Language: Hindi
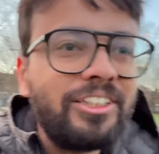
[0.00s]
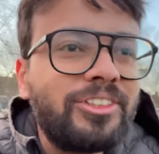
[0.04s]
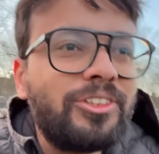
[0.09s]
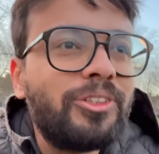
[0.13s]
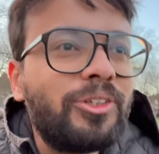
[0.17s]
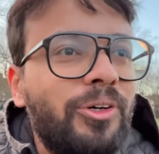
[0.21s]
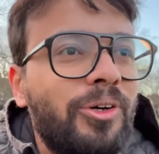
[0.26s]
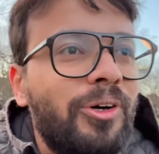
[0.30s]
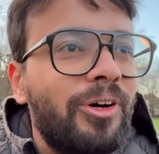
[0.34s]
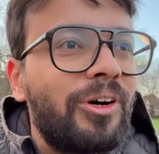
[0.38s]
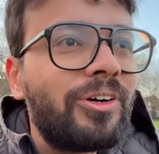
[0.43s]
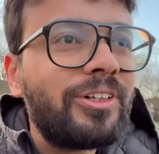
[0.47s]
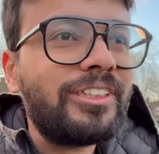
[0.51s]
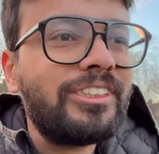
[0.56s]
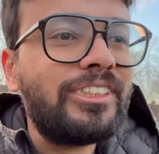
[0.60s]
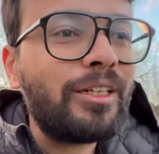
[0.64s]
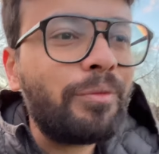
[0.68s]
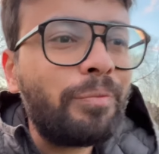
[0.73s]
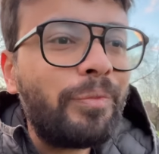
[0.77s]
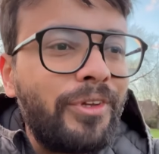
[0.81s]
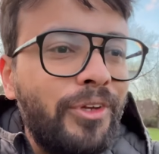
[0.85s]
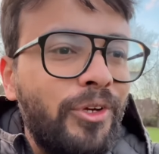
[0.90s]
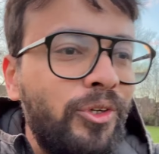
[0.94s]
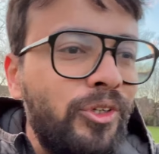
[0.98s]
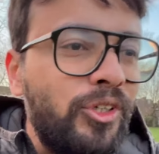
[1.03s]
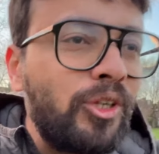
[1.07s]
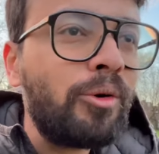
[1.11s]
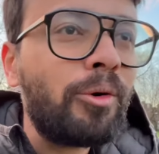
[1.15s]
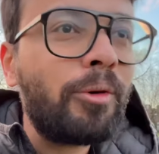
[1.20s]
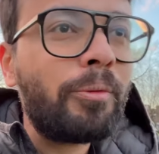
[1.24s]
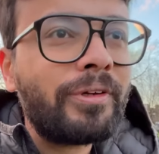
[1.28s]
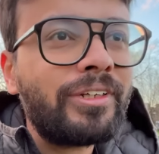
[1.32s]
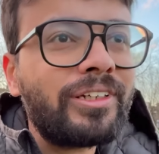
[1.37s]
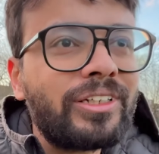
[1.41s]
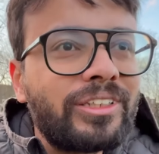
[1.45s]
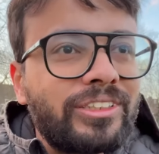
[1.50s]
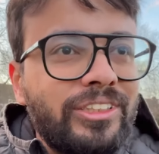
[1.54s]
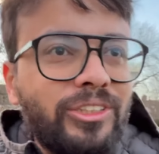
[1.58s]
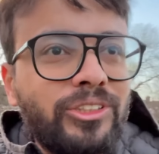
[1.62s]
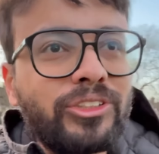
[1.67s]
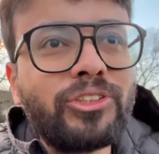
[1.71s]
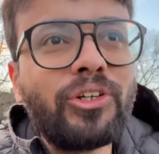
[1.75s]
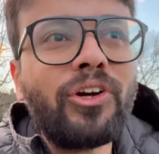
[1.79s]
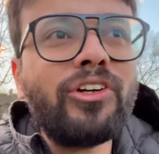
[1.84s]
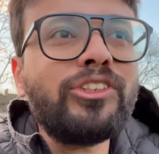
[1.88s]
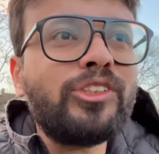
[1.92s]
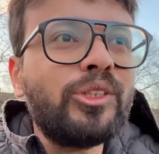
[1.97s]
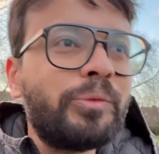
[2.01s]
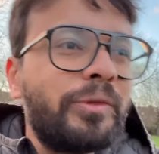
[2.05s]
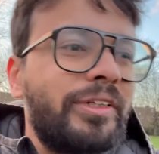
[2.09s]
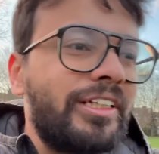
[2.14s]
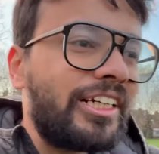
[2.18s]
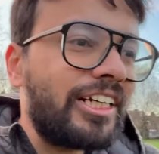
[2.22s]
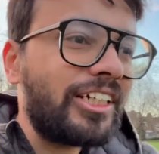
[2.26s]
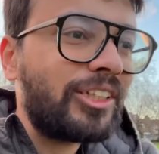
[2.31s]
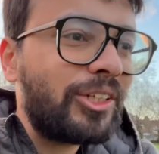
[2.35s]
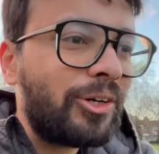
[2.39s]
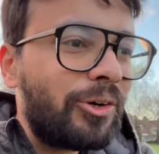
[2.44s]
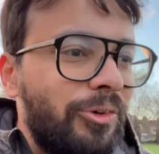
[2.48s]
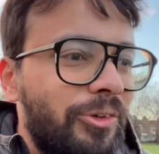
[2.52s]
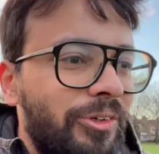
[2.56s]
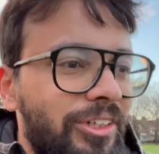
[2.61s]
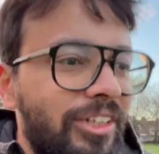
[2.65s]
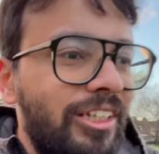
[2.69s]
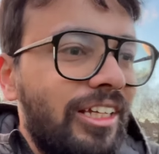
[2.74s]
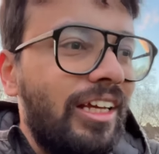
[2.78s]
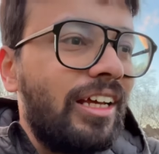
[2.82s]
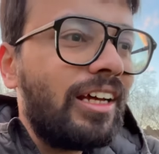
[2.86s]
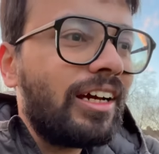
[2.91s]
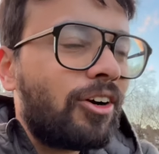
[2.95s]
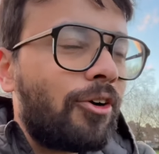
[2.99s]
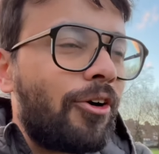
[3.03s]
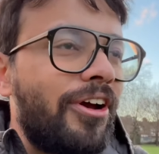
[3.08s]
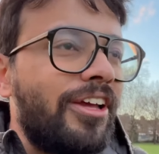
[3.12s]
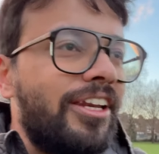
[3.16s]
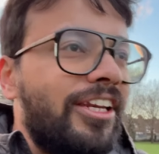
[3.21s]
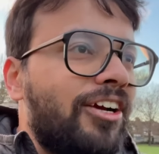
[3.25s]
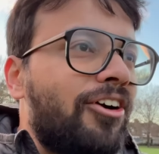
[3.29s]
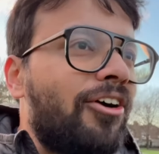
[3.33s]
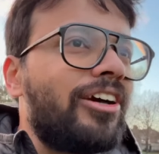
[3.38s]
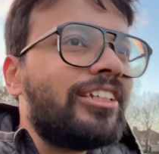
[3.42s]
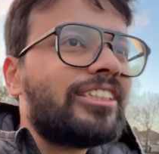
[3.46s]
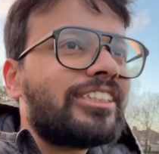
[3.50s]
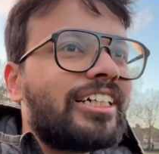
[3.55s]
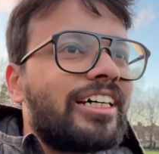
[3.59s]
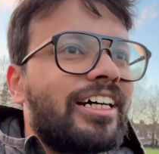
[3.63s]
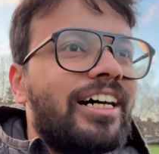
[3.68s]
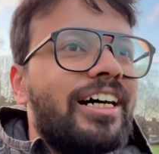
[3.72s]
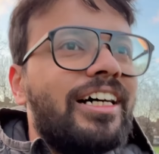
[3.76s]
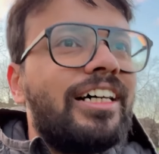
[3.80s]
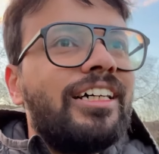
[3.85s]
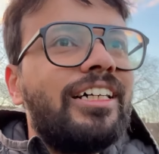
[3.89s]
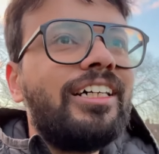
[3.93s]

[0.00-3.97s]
तो जब भी यूट्यूब ओपन करता हूँ शॉर्ट्स ओपन करता हूँ कोई ना कोई इसका